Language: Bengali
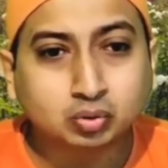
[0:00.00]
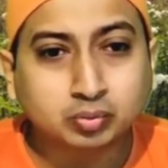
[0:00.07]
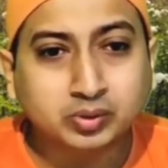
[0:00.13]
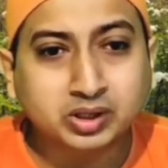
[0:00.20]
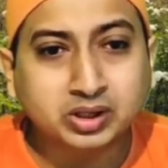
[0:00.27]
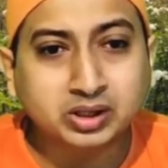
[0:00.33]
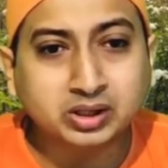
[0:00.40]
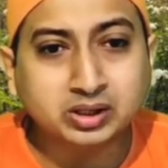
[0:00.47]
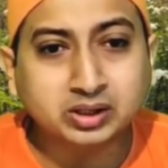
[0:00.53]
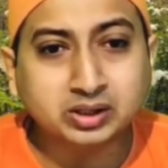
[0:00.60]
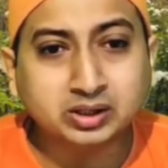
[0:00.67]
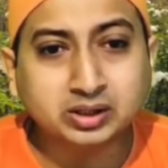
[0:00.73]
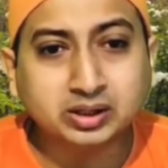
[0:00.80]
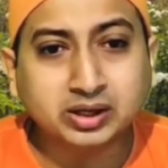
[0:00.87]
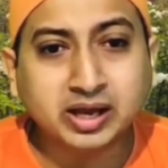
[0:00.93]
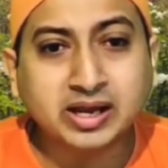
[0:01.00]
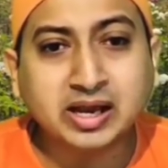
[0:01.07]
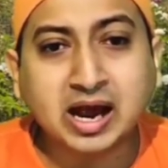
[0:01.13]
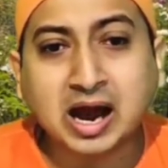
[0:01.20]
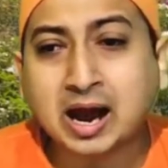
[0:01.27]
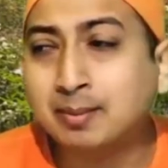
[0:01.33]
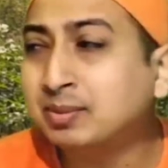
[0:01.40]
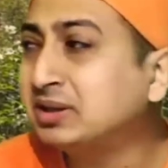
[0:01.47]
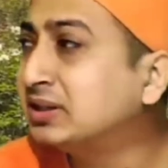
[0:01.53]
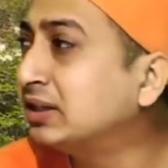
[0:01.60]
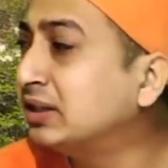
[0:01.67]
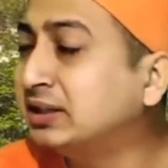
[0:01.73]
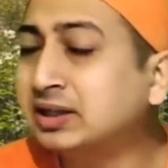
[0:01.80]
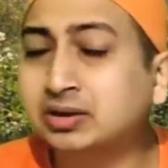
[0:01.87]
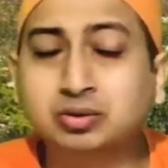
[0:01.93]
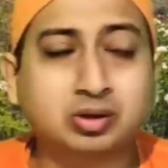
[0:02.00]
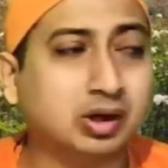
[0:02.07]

তুমি এই আমি যেদিকে